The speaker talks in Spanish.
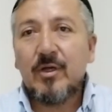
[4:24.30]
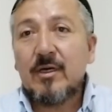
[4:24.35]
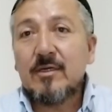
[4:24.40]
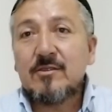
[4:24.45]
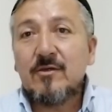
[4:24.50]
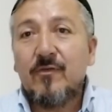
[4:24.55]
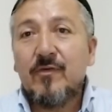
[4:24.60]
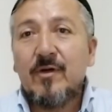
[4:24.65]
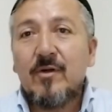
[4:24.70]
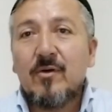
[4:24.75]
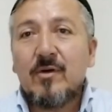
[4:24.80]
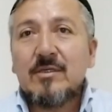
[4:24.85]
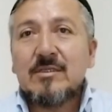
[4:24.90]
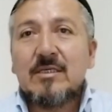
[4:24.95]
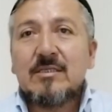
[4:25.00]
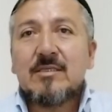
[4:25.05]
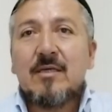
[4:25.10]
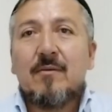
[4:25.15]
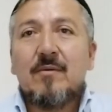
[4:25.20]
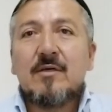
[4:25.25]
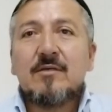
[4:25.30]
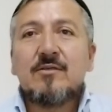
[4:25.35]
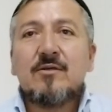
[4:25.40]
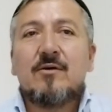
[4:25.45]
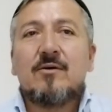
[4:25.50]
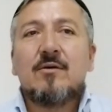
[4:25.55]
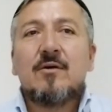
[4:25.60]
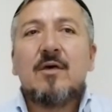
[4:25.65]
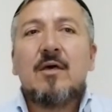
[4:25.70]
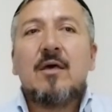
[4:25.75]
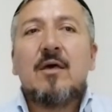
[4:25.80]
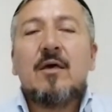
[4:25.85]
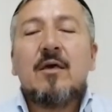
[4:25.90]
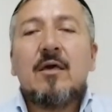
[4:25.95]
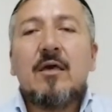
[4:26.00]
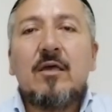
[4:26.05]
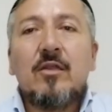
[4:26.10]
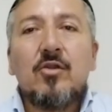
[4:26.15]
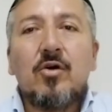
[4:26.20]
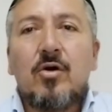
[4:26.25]
Porque esto fue lo que se estableció.
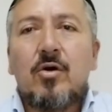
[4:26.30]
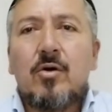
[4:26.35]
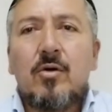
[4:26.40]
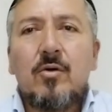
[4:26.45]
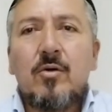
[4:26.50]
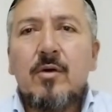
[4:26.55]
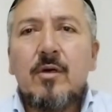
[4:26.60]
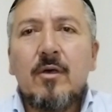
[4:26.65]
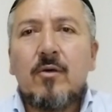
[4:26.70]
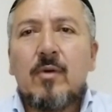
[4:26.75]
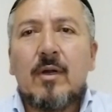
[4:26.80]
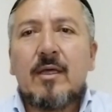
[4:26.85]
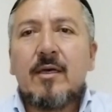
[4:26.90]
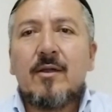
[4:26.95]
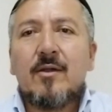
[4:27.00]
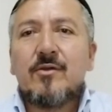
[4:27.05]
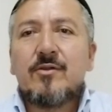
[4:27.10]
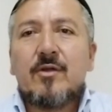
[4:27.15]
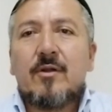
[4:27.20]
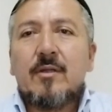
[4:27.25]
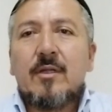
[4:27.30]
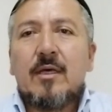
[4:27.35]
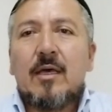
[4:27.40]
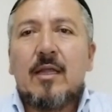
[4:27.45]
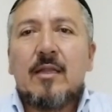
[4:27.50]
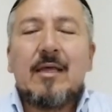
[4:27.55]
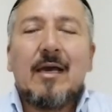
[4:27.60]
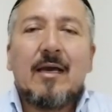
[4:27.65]
Y no en cualquier otro día,